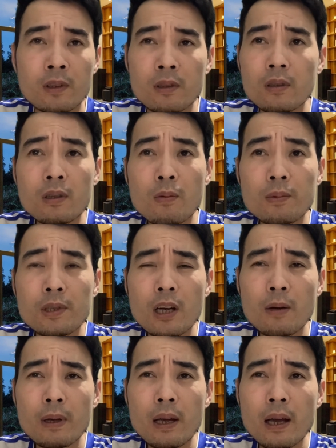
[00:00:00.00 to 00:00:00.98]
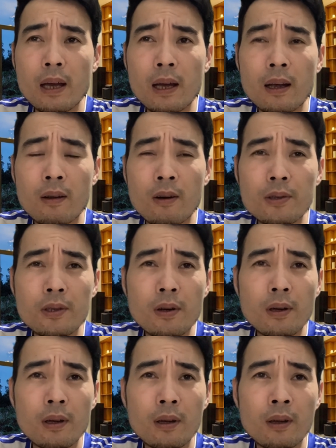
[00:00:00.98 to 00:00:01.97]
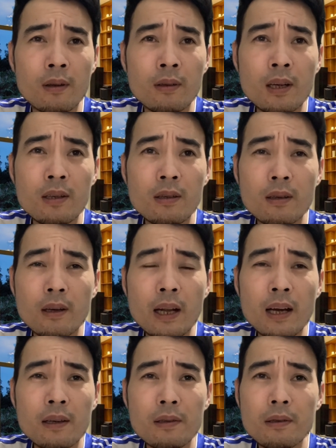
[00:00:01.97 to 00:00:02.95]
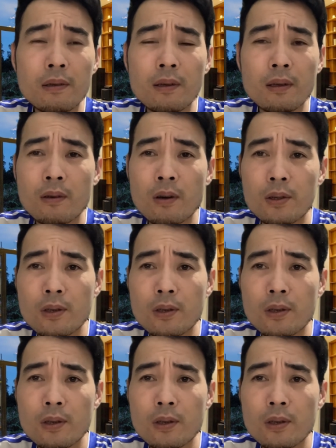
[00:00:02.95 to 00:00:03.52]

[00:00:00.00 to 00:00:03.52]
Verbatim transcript: chứ không chơi với hệ gọi cho là dân đen như gọi